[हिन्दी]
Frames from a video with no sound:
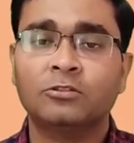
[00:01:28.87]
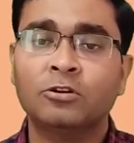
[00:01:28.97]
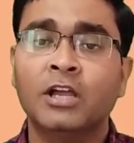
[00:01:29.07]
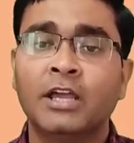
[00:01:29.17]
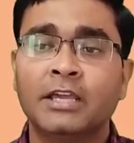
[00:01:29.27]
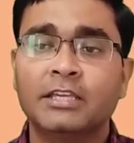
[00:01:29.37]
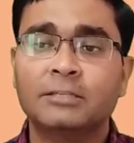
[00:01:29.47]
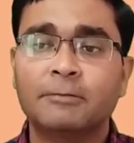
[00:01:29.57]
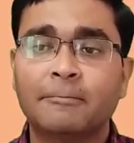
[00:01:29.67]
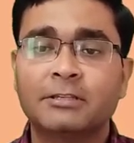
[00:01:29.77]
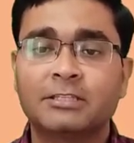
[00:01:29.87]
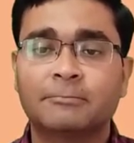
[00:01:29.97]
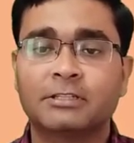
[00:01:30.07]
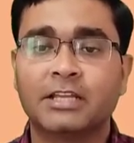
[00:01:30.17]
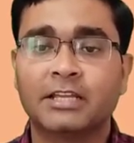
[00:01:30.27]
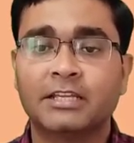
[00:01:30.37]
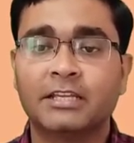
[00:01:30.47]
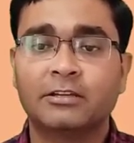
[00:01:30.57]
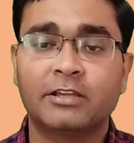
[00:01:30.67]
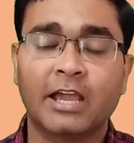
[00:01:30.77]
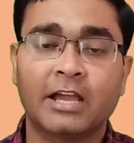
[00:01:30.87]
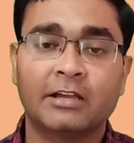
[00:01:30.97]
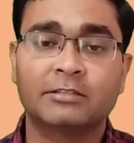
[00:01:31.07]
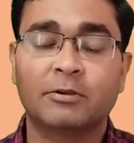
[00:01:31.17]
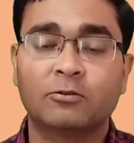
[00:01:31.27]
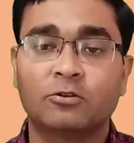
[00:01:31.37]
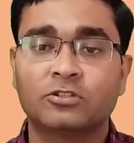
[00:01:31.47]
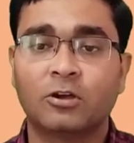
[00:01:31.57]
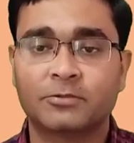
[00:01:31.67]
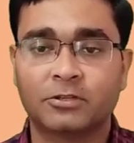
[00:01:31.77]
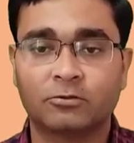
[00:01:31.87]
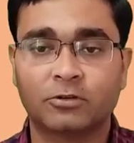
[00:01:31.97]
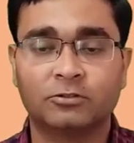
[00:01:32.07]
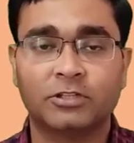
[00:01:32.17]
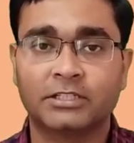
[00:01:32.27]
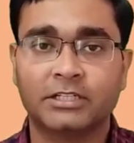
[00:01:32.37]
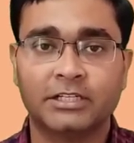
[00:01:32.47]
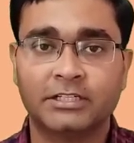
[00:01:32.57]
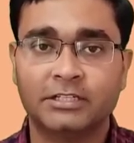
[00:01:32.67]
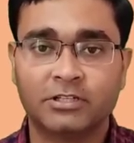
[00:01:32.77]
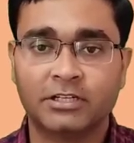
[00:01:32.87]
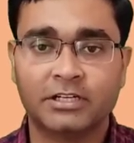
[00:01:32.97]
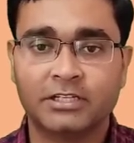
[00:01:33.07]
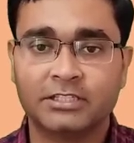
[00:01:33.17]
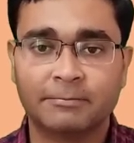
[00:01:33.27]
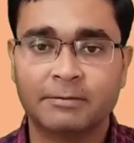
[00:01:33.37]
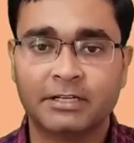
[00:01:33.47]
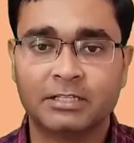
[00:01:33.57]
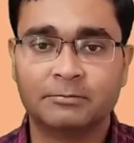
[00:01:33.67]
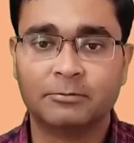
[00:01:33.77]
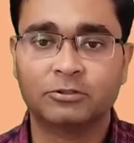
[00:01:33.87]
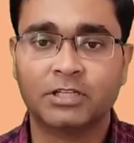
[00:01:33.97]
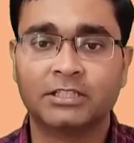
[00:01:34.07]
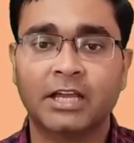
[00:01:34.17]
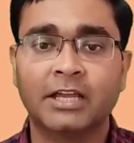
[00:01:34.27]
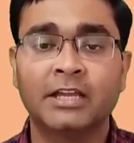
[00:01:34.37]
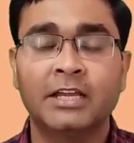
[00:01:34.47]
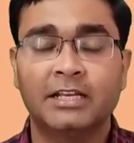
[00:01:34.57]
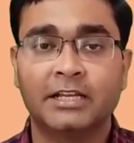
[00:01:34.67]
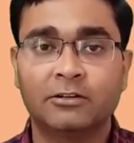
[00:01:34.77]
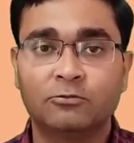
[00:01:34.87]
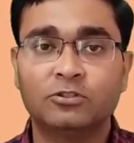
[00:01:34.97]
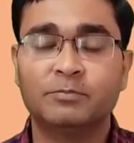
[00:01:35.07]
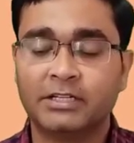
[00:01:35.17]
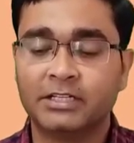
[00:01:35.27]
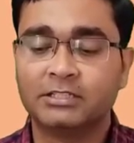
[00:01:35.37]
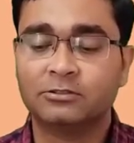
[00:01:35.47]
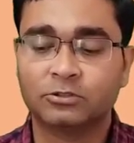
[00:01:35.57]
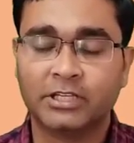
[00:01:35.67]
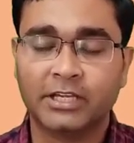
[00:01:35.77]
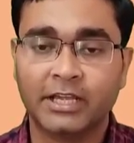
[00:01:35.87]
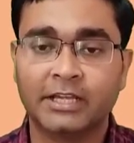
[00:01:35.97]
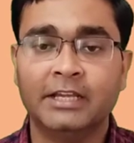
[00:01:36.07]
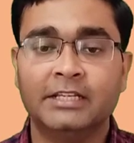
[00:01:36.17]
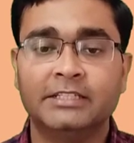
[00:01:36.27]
तो इसमें हमें समझना है कि क्या इसमें कौन सा ऑप्शन होगा तो डक्टिलिटी तो जनरली सभी मेटल्स में हो जाता है लेकिन कुछ मेटल्स होते हैं